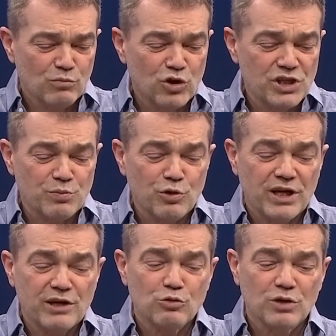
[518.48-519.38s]
Morris
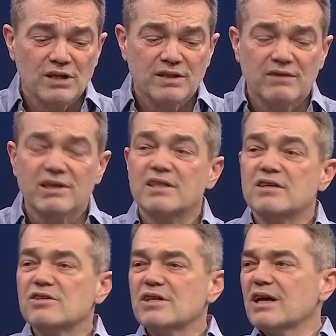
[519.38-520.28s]
Bukay'ın Kur'an, Tevrat,
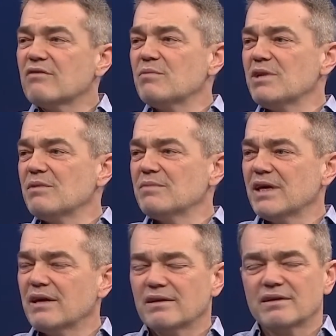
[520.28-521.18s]
İnciller ve Bilim
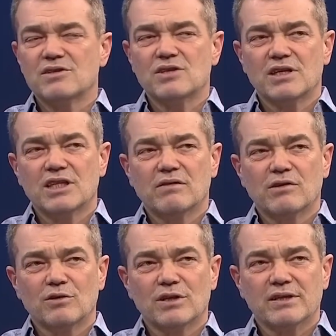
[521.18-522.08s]
diye işte kitap
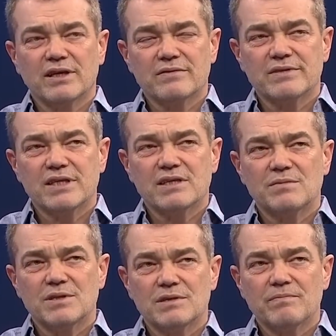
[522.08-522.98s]
var onu da tavsiye
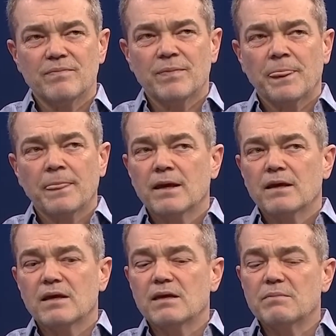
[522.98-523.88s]
edebilirim.
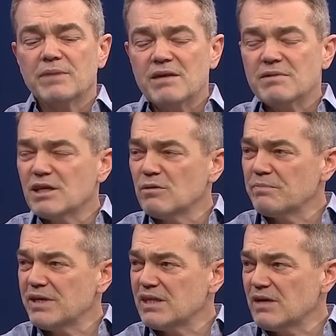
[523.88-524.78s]
E, benim
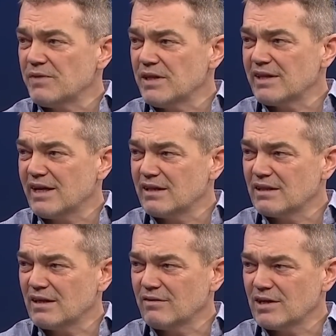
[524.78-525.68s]
kitabım PDF
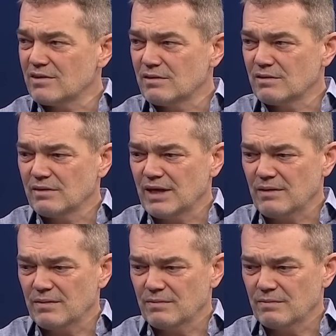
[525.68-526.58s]
internette var. Evet, Caner e,
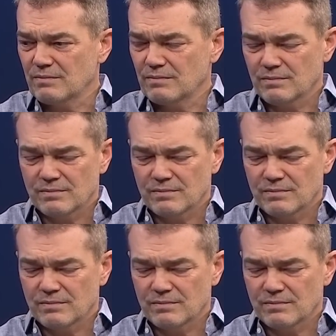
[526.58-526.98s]
hocamızın,